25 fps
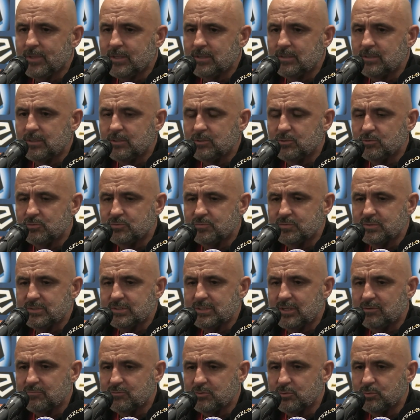i ktoś
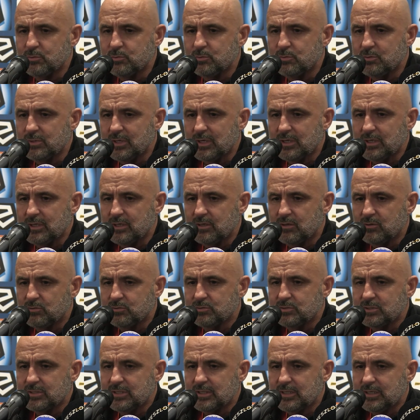wstawił jakiegoś
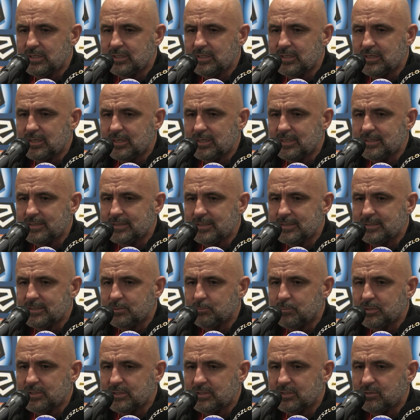screena na
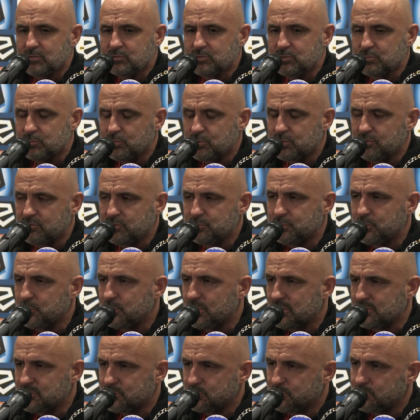temat tego, że odbudować
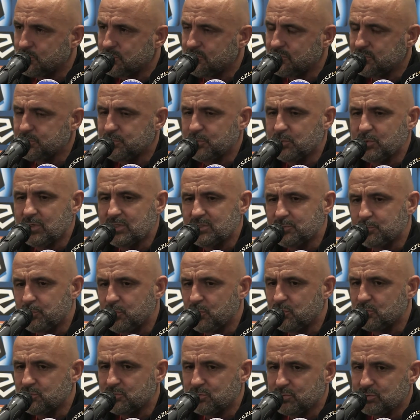piłkarzy. Odbudować piłkarzy po
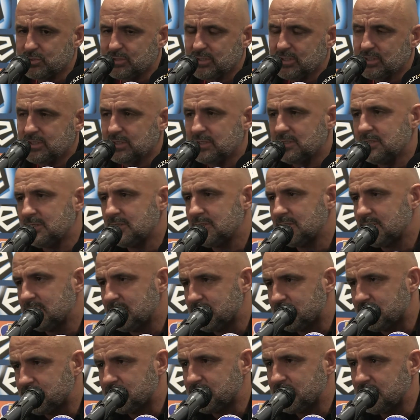kontuzjach i
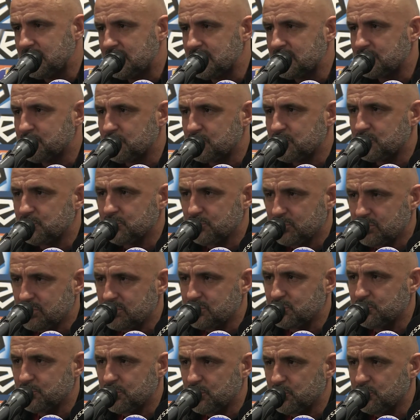w inny sposób to
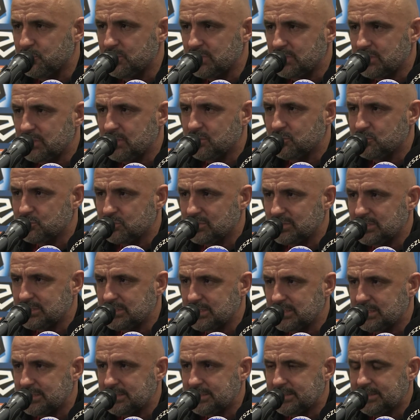jest zupełnie inna
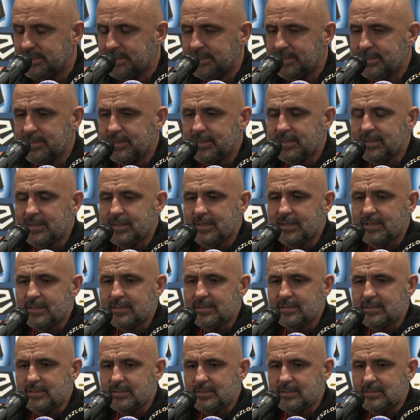różnica
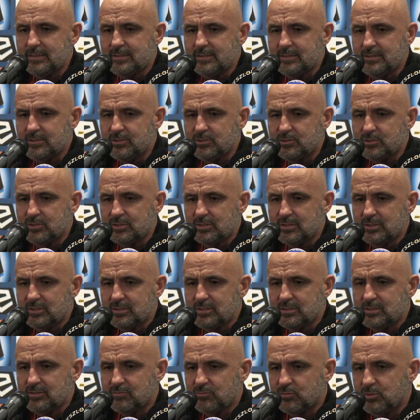i niż
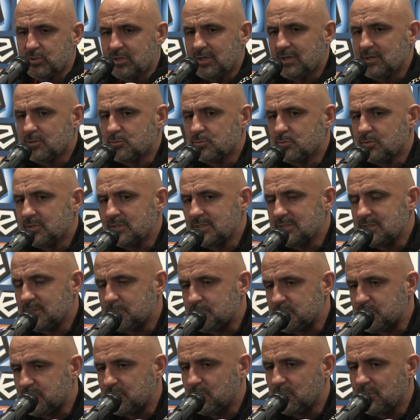y, zawodnika, który jest na
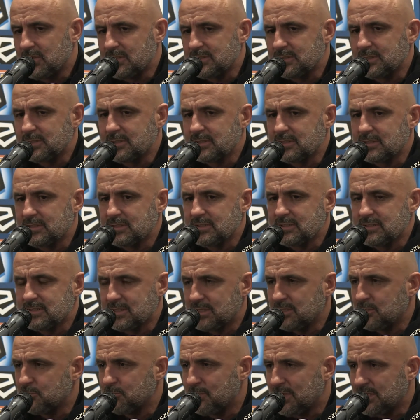przykład y,
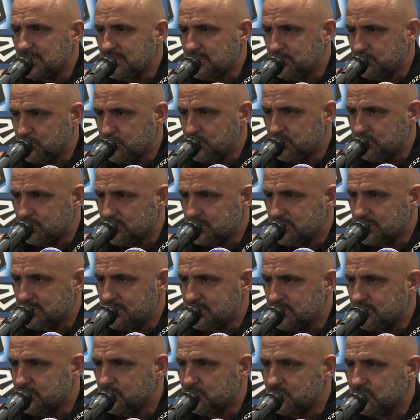zaniedbany. To, jest,
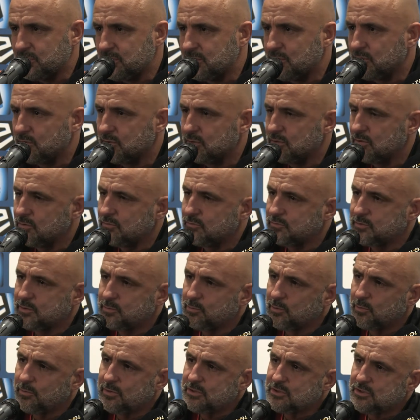to nikt go w tym
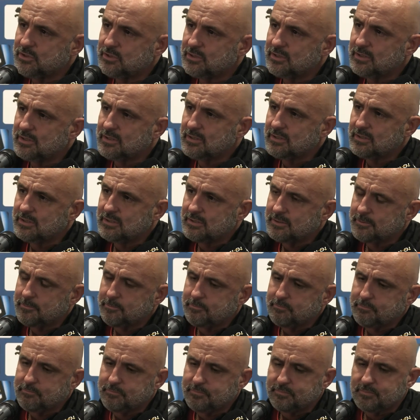momencie nie,
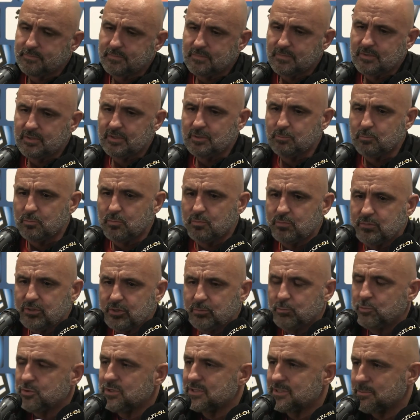mm, nie,
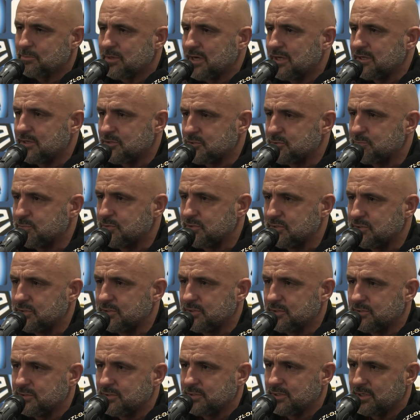nikt mu nie zabrania,
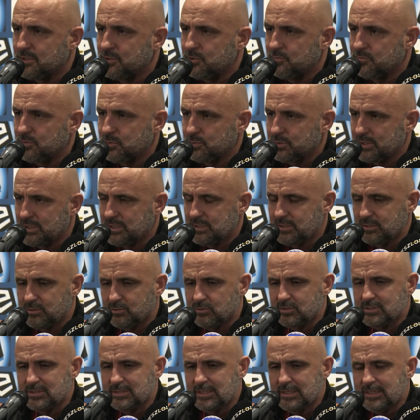żeby trenował. Tak? I to
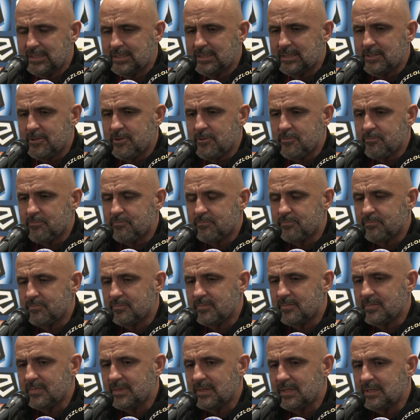jest,
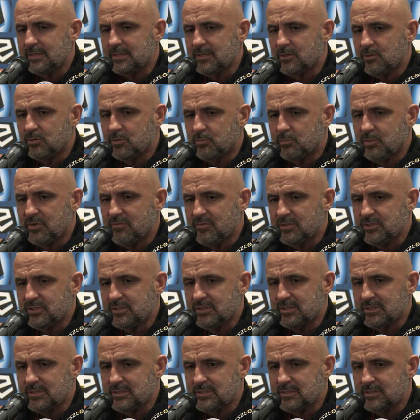mm, dlatego obrywa
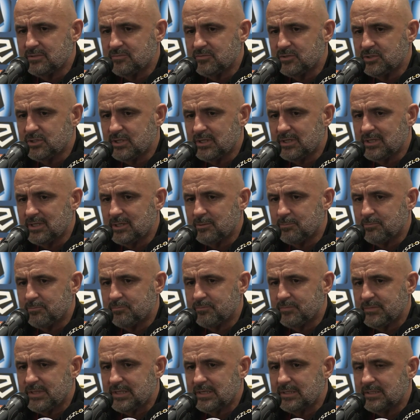się zazwyczaj
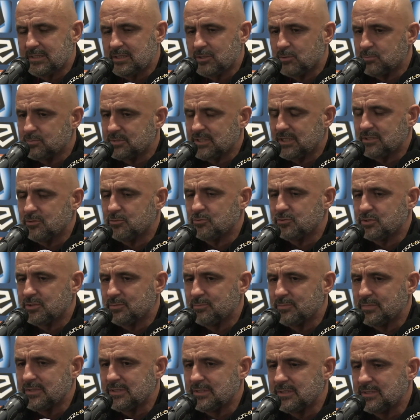nam trenerom za to, że
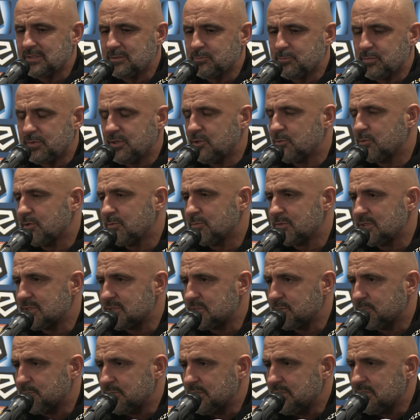my pilnujemy
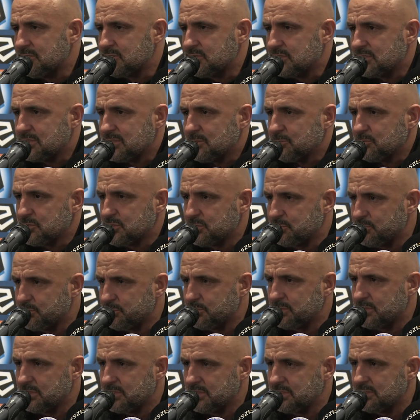dyscypliny, że chcemy, żeby
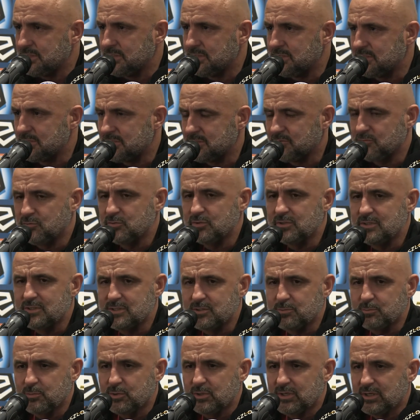byli
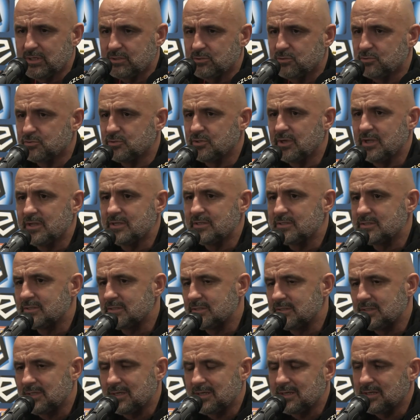zawodnicy, bo jak ktoś nie
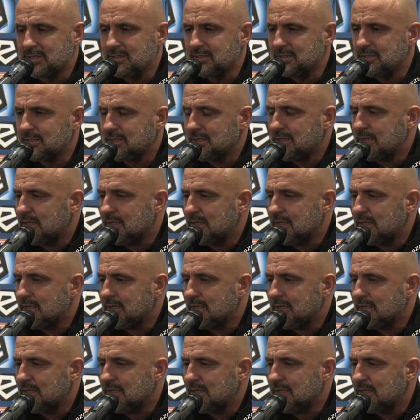jest nagle